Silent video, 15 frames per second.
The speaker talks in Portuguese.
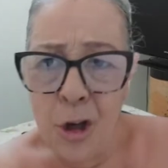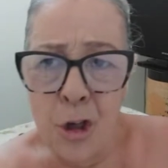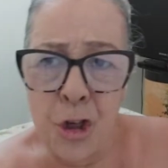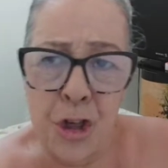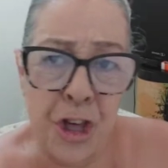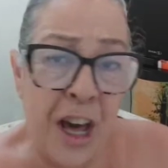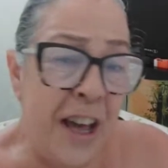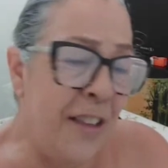
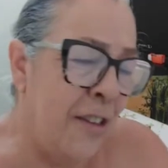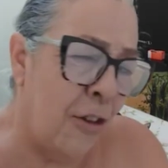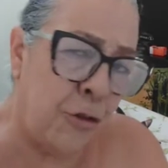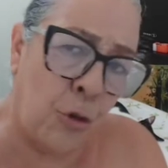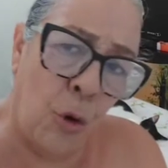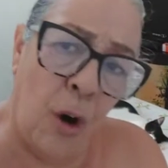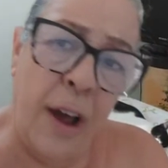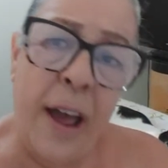cheio
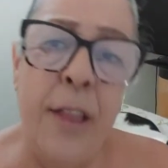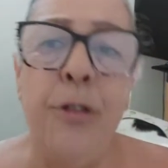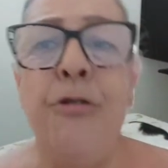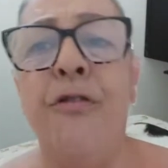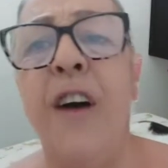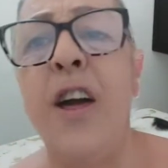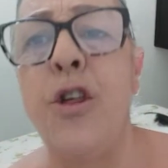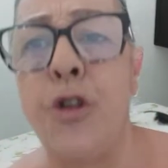das correntes,
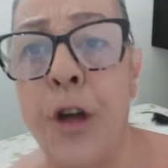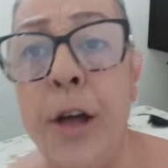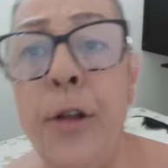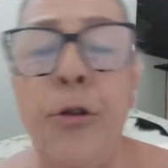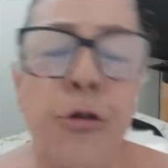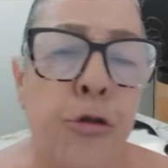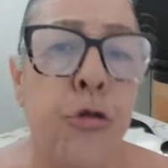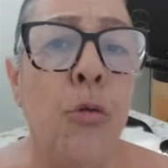velho, cheio
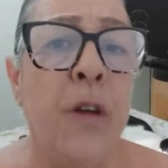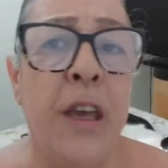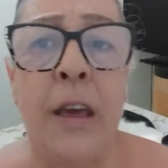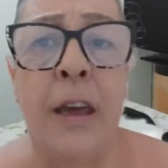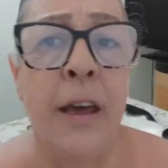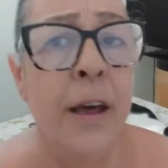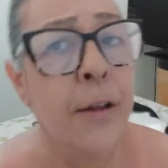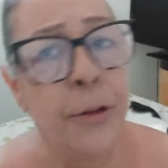de swing.